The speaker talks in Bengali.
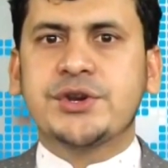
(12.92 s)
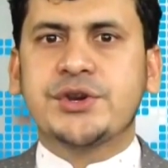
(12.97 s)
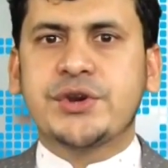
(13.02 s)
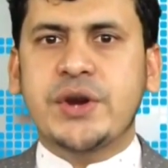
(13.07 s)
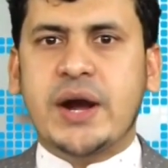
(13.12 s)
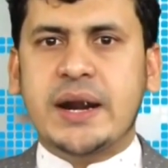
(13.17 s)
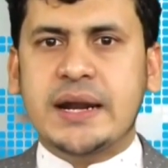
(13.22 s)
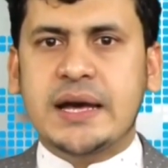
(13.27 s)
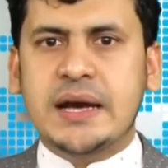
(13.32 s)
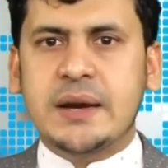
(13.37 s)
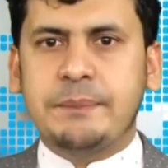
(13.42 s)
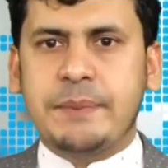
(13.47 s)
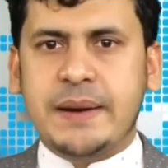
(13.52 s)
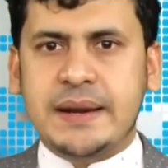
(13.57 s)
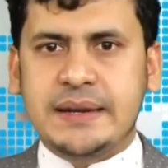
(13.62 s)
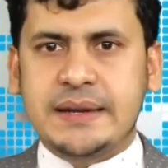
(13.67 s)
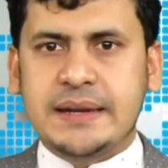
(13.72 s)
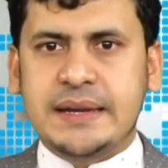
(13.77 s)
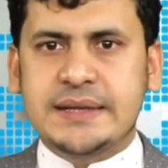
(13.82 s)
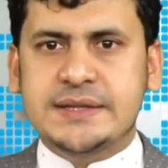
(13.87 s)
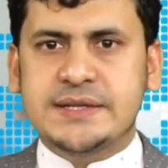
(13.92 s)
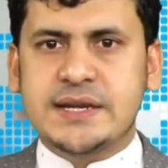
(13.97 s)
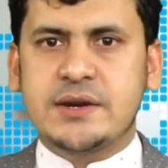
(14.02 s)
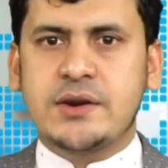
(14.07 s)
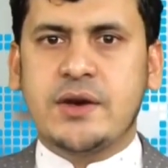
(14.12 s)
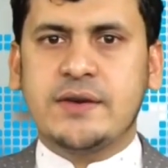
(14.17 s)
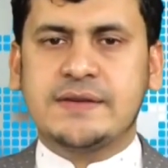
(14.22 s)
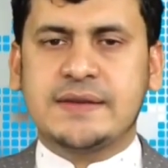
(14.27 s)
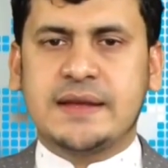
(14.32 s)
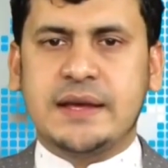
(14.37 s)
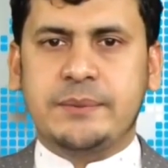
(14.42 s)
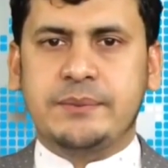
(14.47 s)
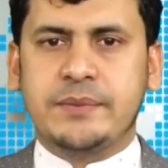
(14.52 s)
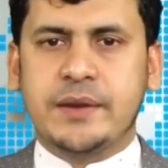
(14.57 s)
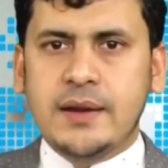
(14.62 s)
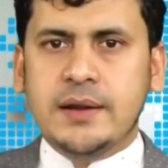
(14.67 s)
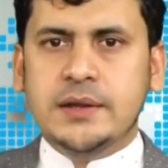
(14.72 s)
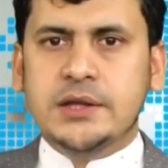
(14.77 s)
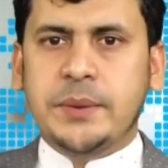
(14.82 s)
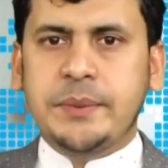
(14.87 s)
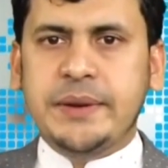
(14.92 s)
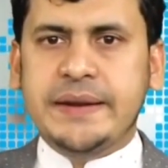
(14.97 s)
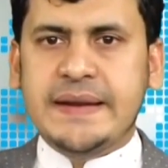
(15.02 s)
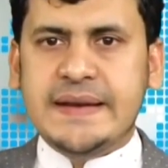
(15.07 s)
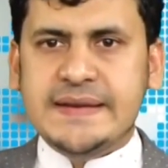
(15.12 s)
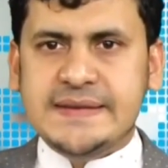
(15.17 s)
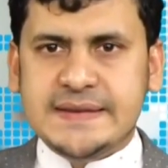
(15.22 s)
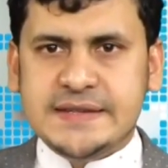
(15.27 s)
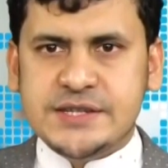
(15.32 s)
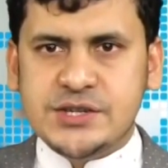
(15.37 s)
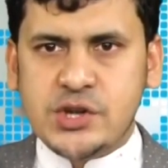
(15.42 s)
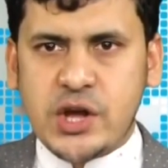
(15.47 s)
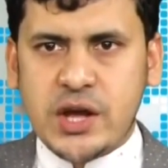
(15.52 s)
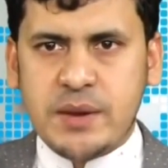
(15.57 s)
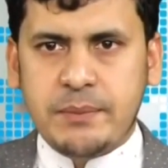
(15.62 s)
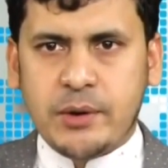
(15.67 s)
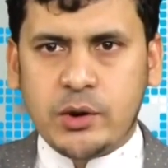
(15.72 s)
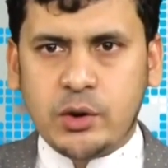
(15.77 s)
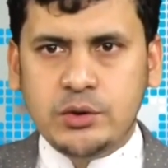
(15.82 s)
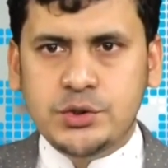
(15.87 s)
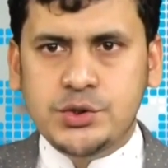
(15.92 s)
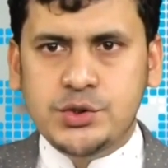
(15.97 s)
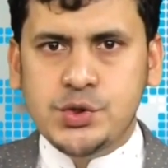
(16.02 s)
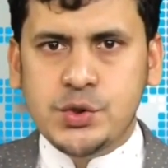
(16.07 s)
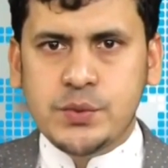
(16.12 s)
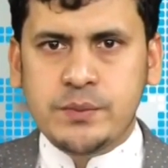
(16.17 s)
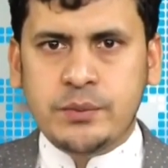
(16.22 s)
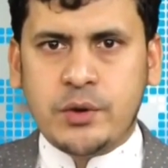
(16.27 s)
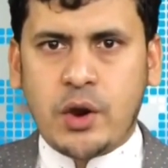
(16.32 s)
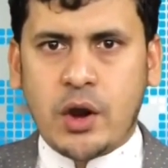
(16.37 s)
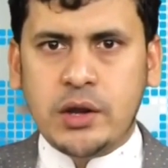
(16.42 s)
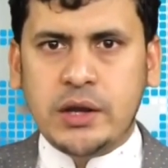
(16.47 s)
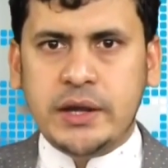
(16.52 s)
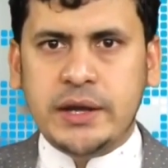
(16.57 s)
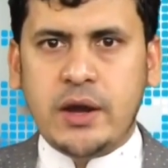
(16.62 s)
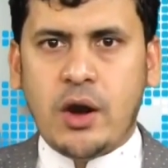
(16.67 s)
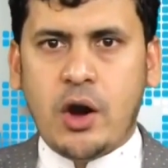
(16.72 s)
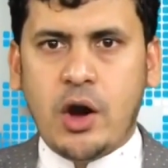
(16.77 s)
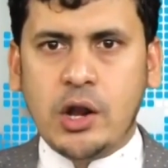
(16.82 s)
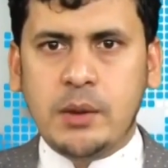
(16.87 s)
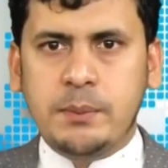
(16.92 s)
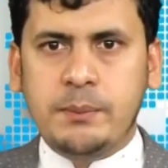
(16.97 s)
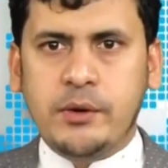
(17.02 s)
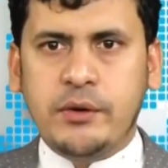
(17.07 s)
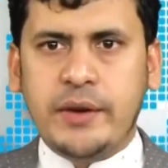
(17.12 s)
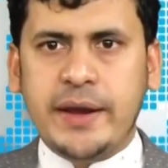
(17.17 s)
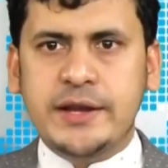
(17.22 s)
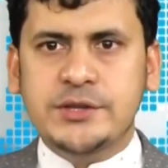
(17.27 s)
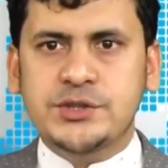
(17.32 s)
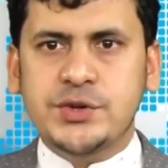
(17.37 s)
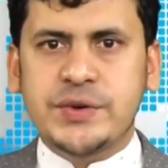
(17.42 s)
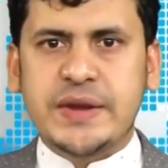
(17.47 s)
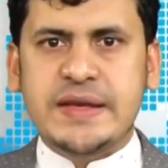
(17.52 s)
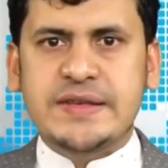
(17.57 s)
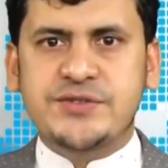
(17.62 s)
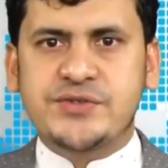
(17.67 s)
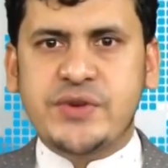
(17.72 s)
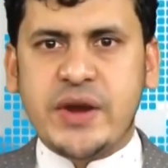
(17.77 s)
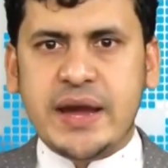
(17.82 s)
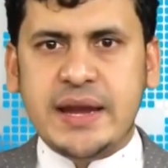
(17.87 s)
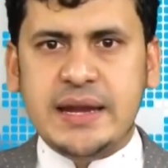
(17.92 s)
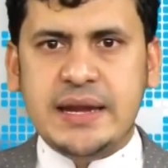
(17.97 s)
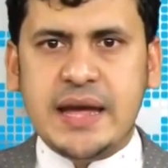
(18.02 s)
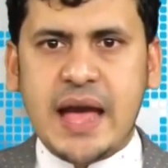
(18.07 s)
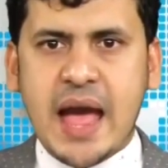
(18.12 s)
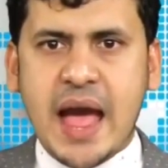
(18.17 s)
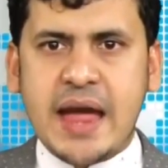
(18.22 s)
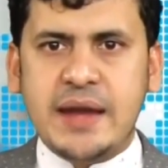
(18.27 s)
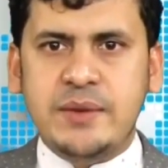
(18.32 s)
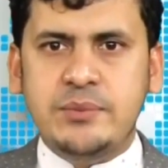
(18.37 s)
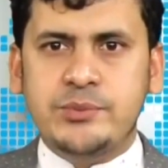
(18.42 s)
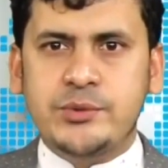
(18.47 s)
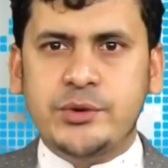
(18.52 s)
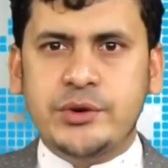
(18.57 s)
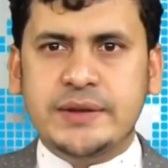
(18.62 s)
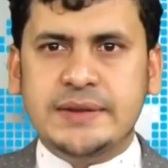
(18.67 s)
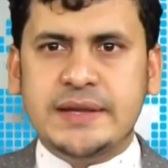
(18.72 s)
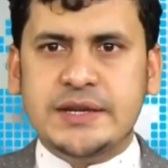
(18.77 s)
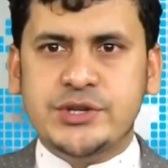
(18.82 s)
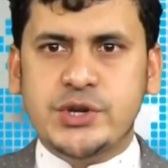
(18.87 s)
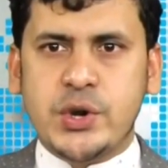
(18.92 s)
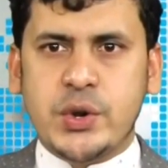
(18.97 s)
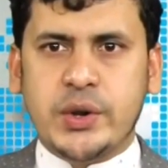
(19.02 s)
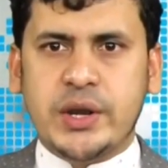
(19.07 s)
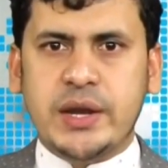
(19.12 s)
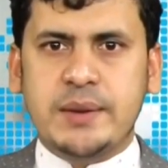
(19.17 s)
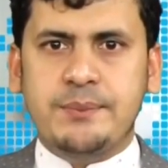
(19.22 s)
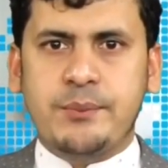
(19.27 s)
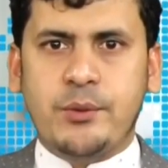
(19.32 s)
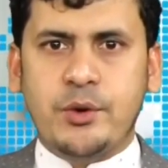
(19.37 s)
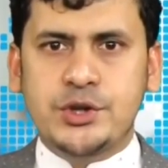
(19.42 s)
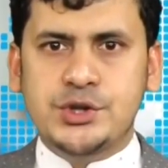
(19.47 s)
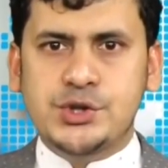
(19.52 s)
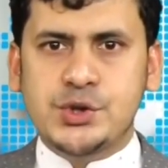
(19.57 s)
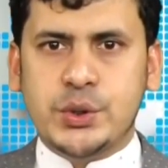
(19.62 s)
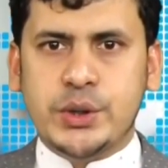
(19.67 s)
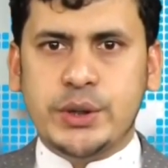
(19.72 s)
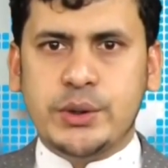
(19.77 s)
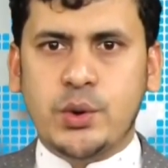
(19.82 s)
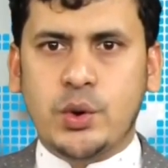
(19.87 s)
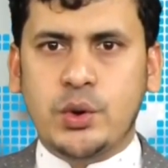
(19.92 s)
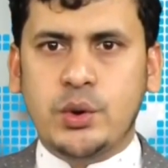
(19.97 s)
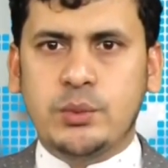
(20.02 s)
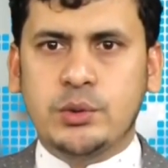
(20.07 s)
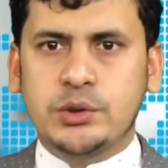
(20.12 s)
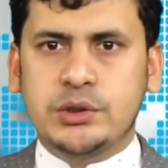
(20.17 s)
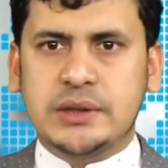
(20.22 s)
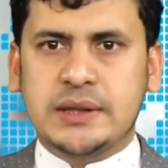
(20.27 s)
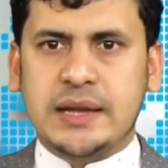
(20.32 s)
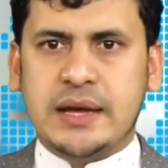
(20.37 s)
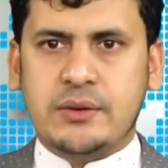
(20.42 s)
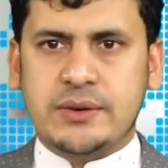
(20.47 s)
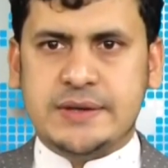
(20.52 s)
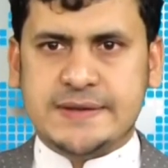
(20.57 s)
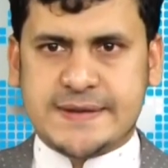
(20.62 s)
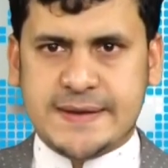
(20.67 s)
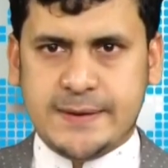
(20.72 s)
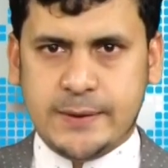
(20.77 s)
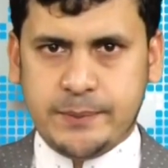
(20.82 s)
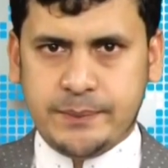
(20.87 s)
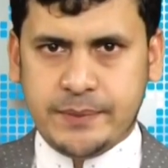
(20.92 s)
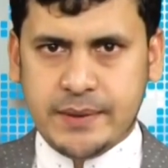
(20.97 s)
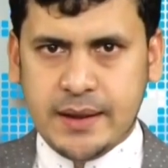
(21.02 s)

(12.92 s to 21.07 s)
সাড়া পাননি জেলনস্কি তবে নেসেটে নয় বরং জুম কলে অল্প কয়েকজন ইসরায়েলি আইন প্রণেতার সঙ্গে বৈঠকের অনুমতি দেওয়া হয়েছিল